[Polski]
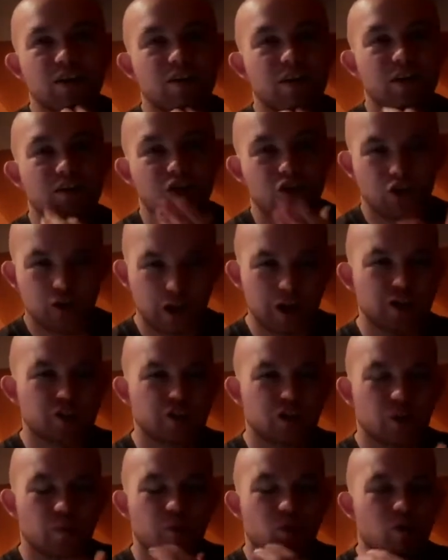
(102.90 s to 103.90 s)
na
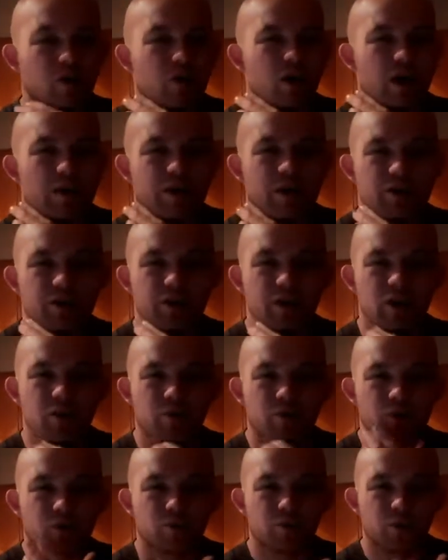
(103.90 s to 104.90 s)
dzisiejsze pokolenie,
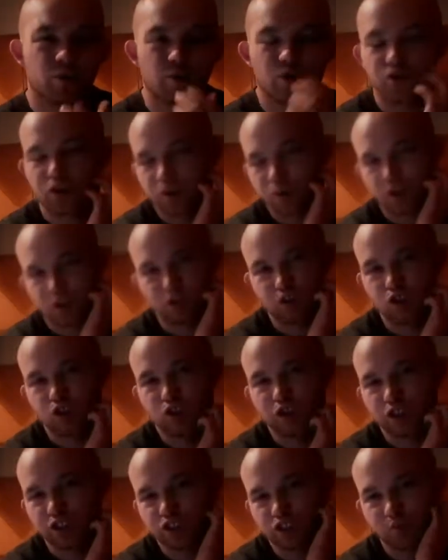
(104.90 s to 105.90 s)
teraz skupimy się na
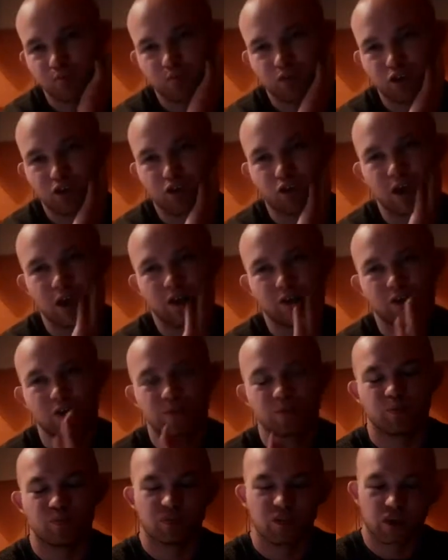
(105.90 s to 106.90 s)
dzisiejszym
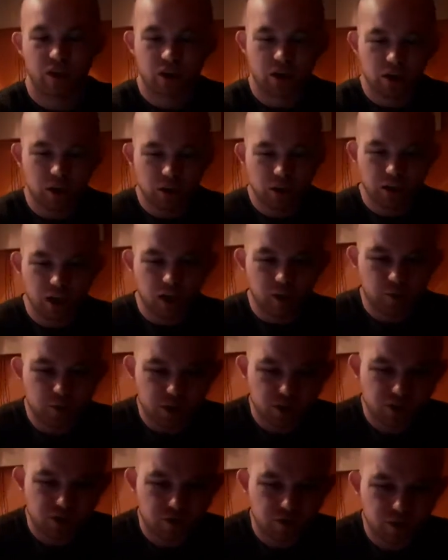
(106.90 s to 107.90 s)
pokoleniu. Jak
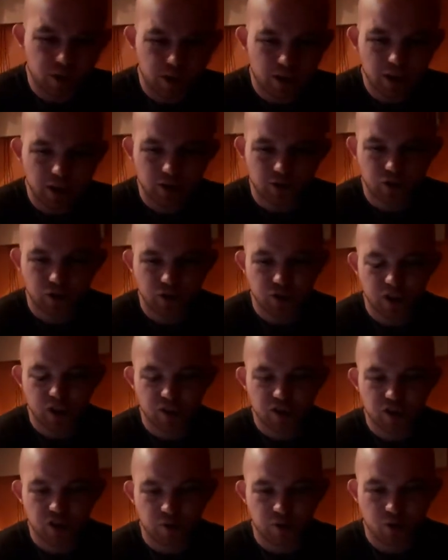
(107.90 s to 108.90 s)
patrzę na
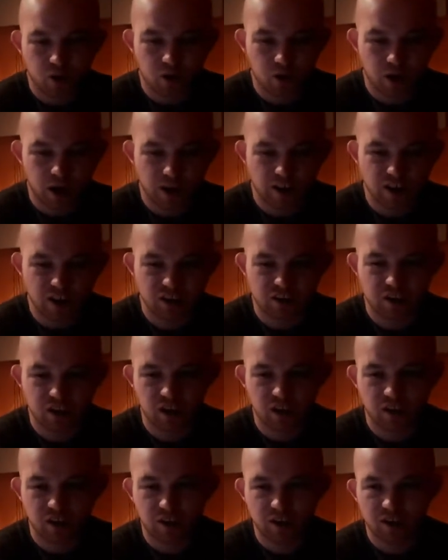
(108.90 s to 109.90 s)
dzisiejsze pokolenie,
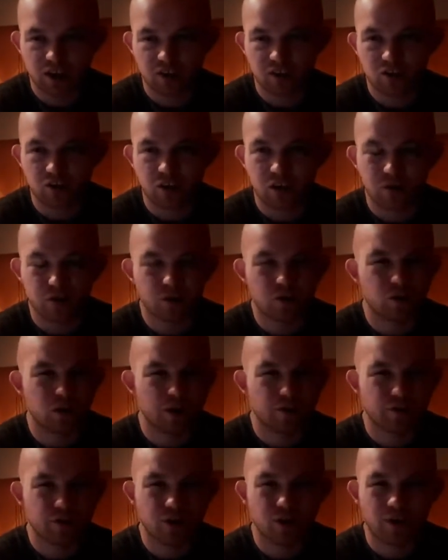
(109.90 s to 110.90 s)
że
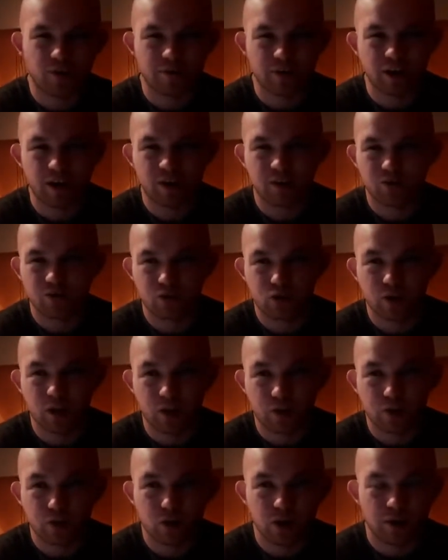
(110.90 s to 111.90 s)
11-latkowie,
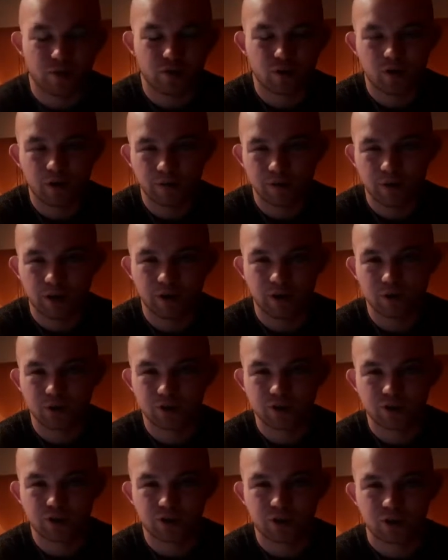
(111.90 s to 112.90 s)
12-latkowie
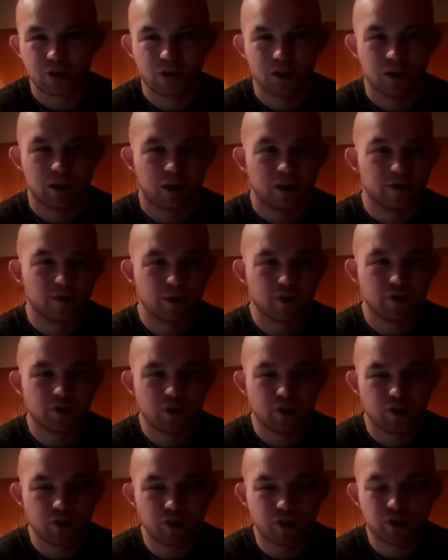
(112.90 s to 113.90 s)
już
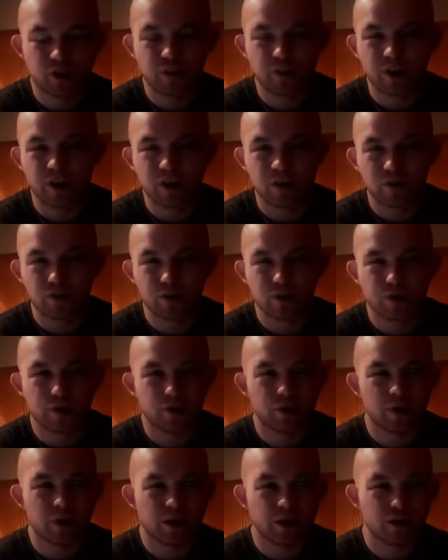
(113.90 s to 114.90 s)
wiecie, gdzieś tam na
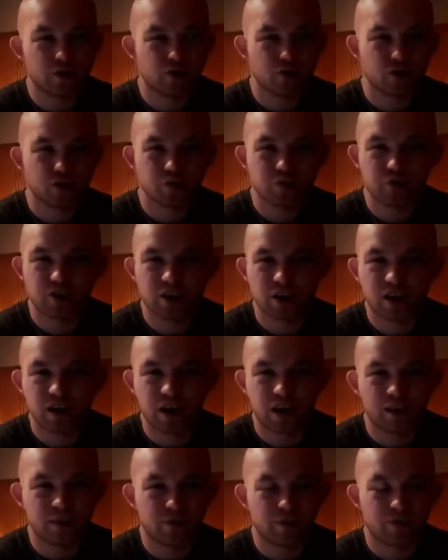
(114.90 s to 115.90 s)
języku jakieś
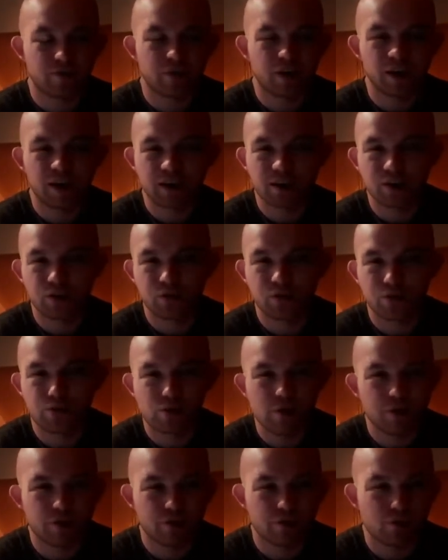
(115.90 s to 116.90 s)
przekleństwa, jakieś
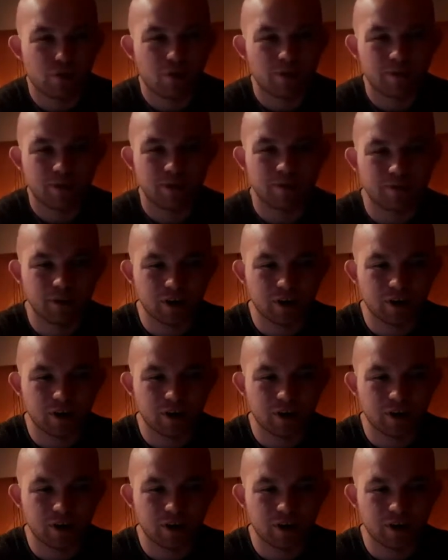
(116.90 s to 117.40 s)
złe słowa,